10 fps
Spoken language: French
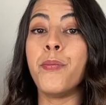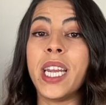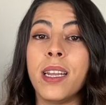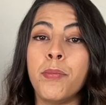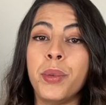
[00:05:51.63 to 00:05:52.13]
Mais
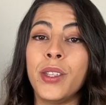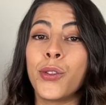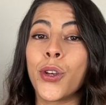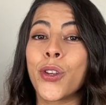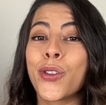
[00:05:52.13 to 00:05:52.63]

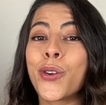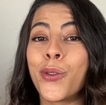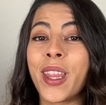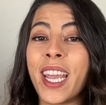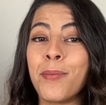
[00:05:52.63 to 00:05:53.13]
l'épisode
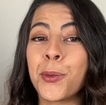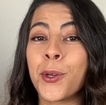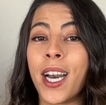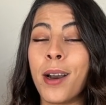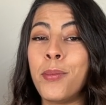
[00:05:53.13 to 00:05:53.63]
qu'on aime se
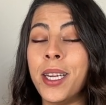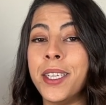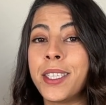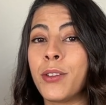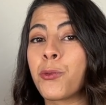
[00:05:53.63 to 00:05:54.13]

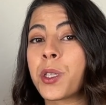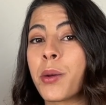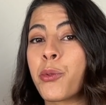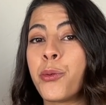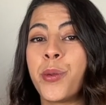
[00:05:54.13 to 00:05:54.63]
rappeler, c'est tout
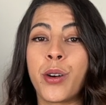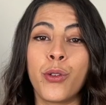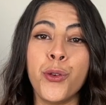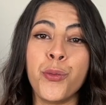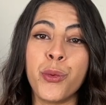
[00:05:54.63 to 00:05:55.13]
simplement
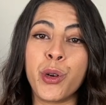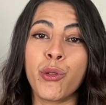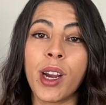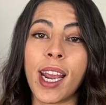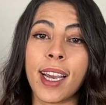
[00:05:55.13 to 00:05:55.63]
le moment
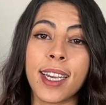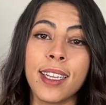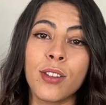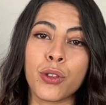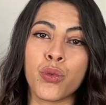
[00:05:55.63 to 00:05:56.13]
où Carrie,
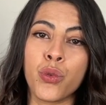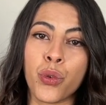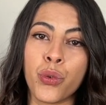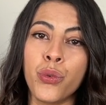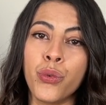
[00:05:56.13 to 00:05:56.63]
dans une
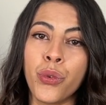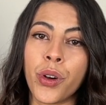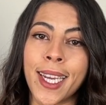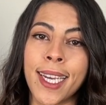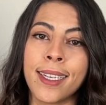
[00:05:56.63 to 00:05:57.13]
rue
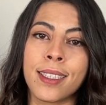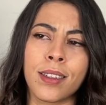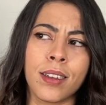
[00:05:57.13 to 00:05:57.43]
new-yorkaise,